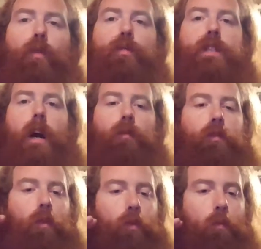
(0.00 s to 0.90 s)
au
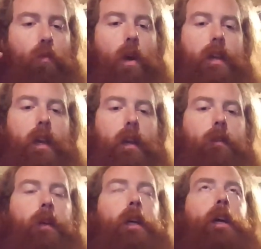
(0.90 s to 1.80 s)
centre, donc moyen,
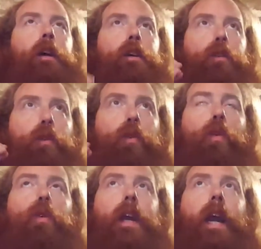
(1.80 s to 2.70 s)

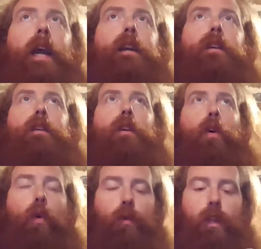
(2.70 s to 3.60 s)
yogourt grec
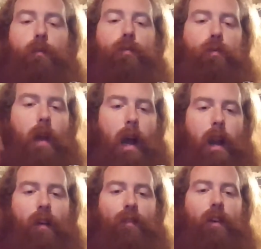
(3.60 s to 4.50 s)
au début, à
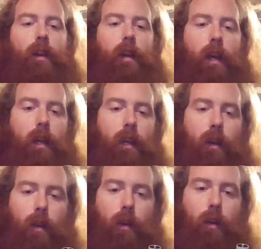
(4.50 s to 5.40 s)
la fin et
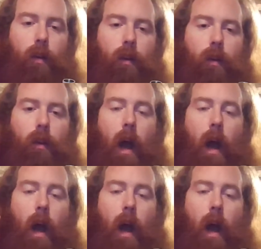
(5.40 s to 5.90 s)
euh,